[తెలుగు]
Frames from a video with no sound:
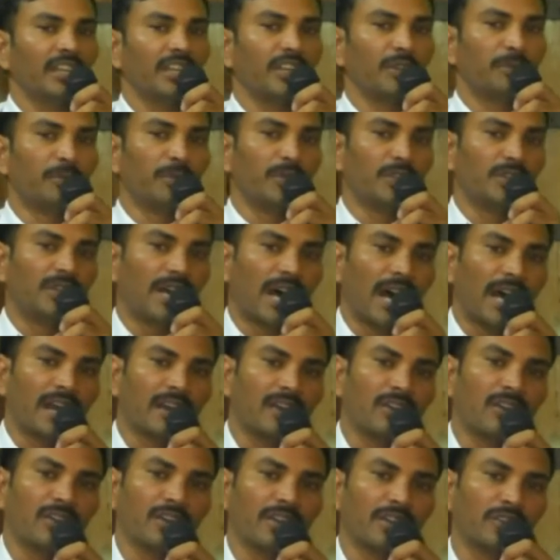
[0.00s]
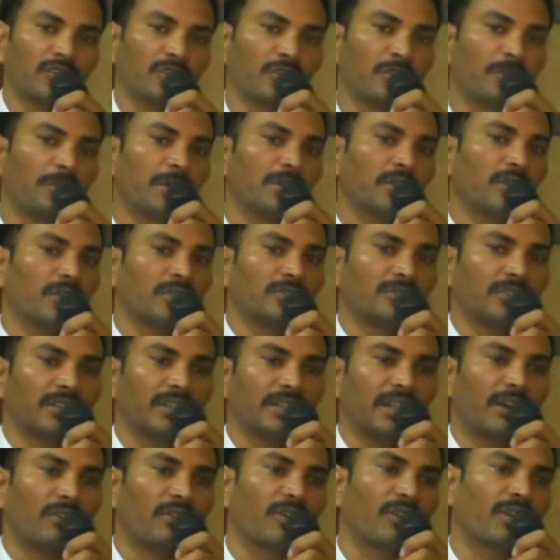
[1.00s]
ఇప్పుడు దారిలో ఎదురు బదురు
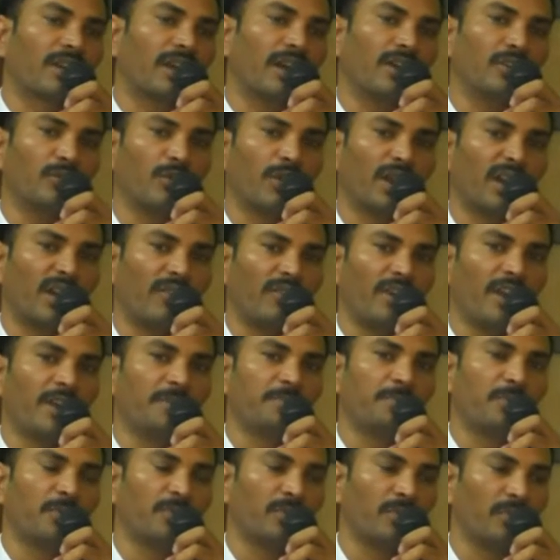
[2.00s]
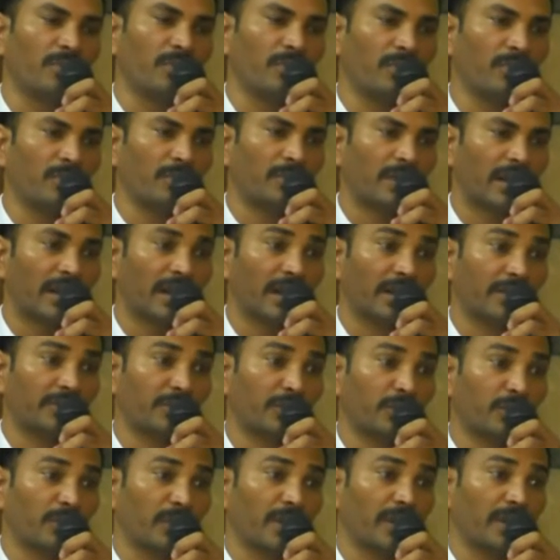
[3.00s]
వస్తుంది ఎవరో కాదు ఒకవైపు మన
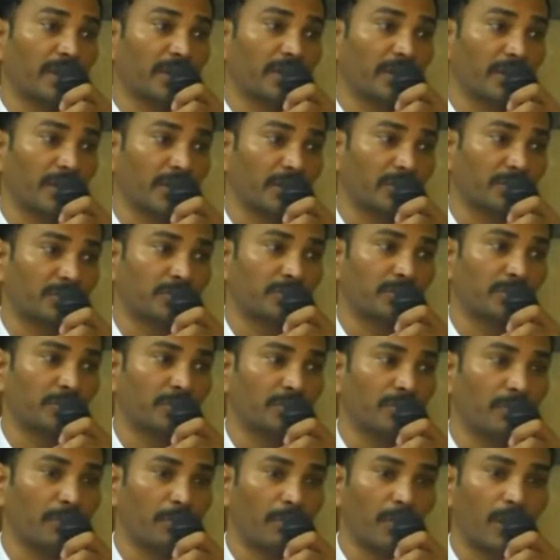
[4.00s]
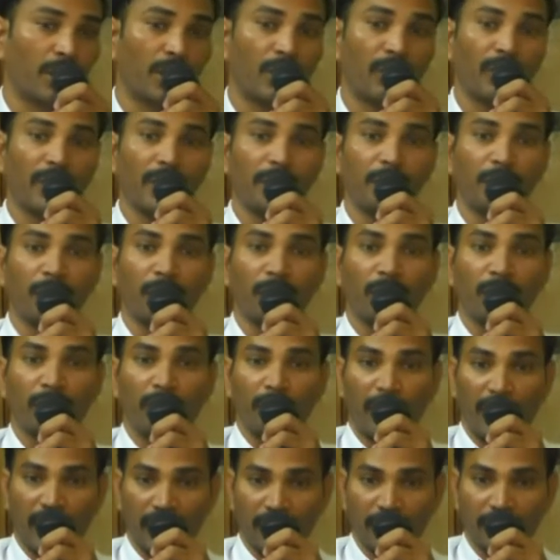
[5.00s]
రక్షకుడైన క్రీస్తు మరోవైపు
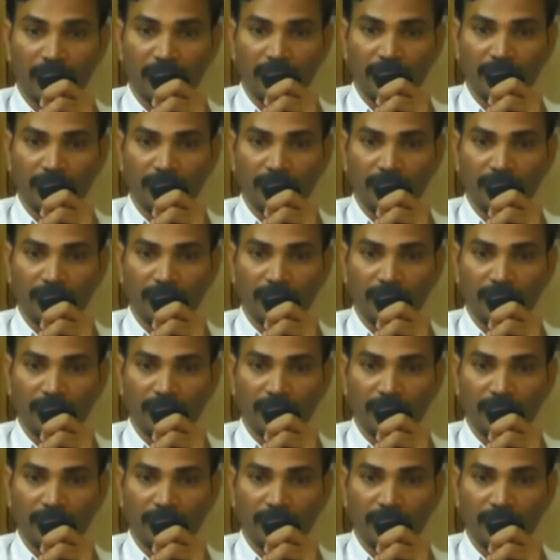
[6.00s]
మనము